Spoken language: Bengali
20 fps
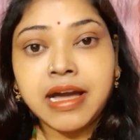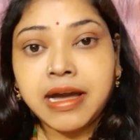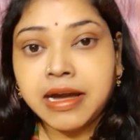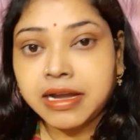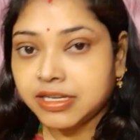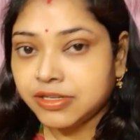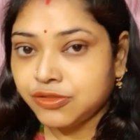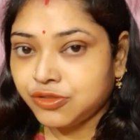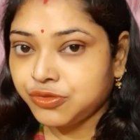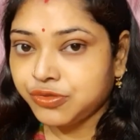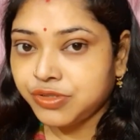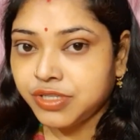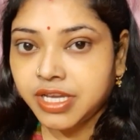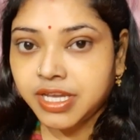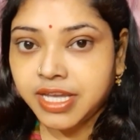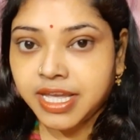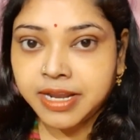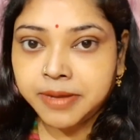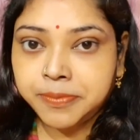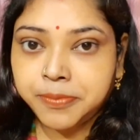আর যদি
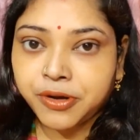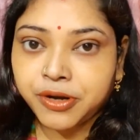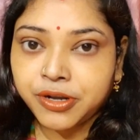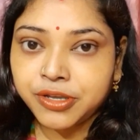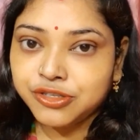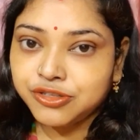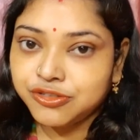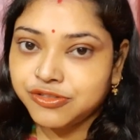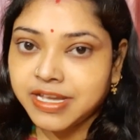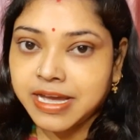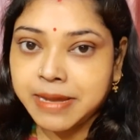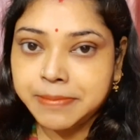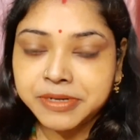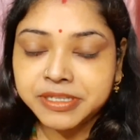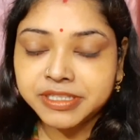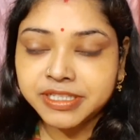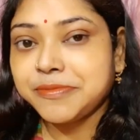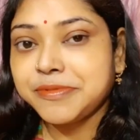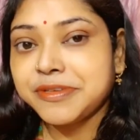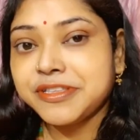এরপরে যদি
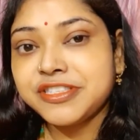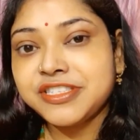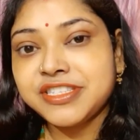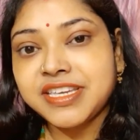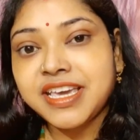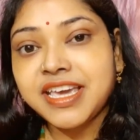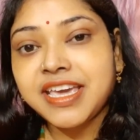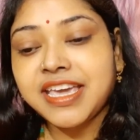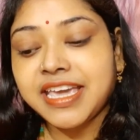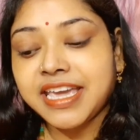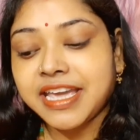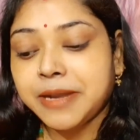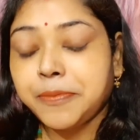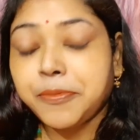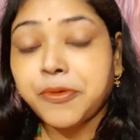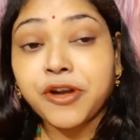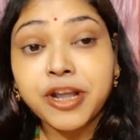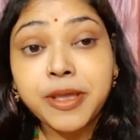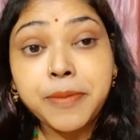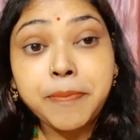আপনাদের মন যে
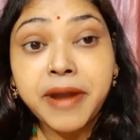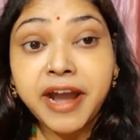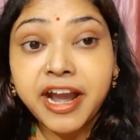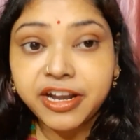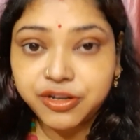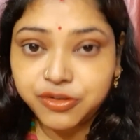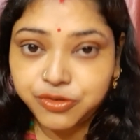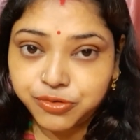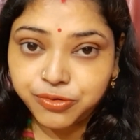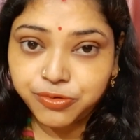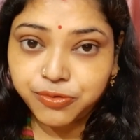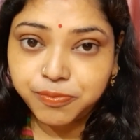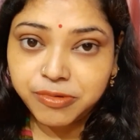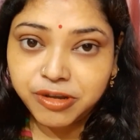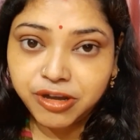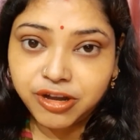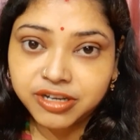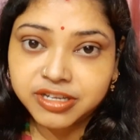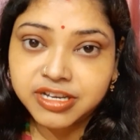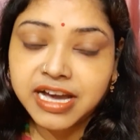এরপরে পার্ট টু
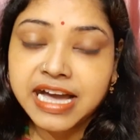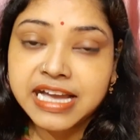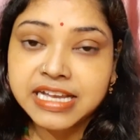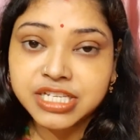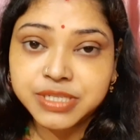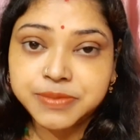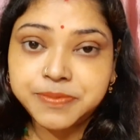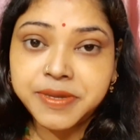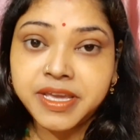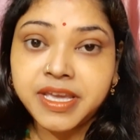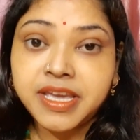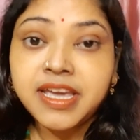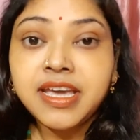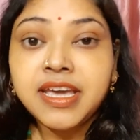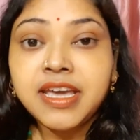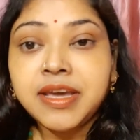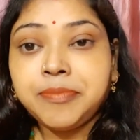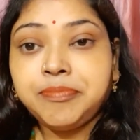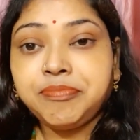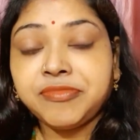ব্লগ আসবে
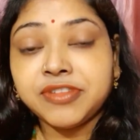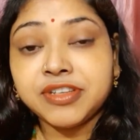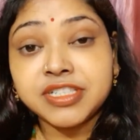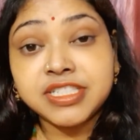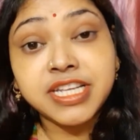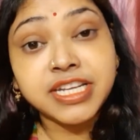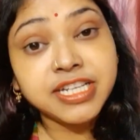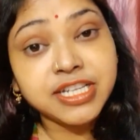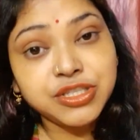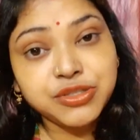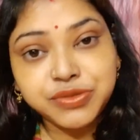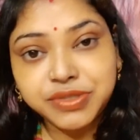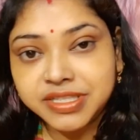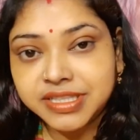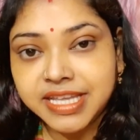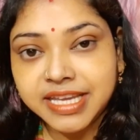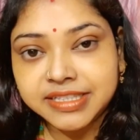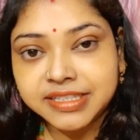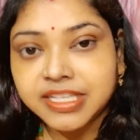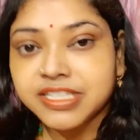সেটা যদি
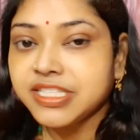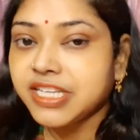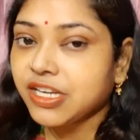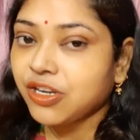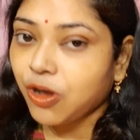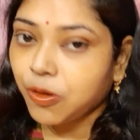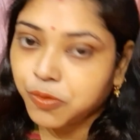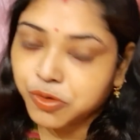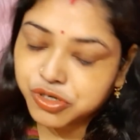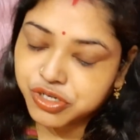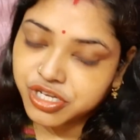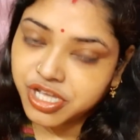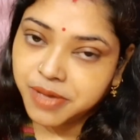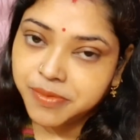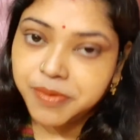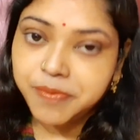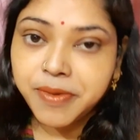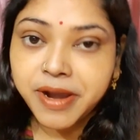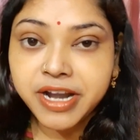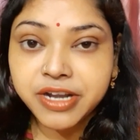দেখতে চান অবশ্যই
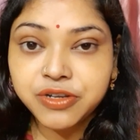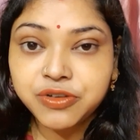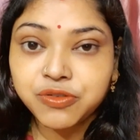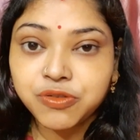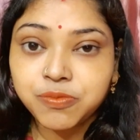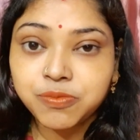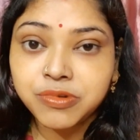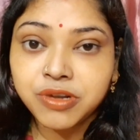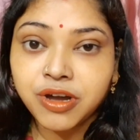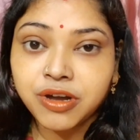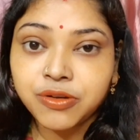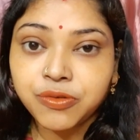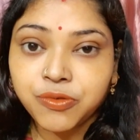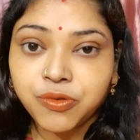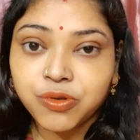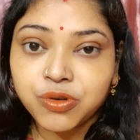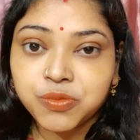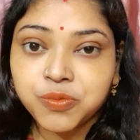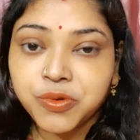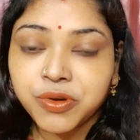আমি পার্ট টু ব্লগ
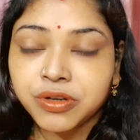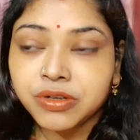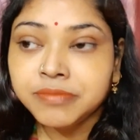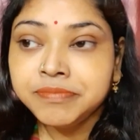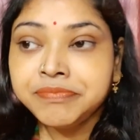করবো